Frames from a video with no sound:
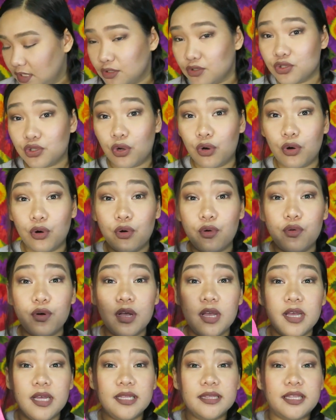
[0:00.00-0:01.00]
So,
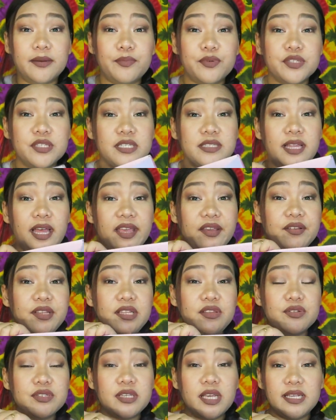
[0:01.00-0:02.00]
tapos na tayo
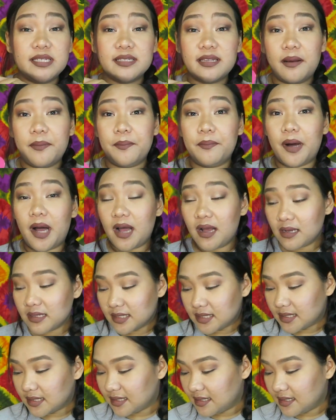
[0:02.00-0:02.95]
dito sa isang box.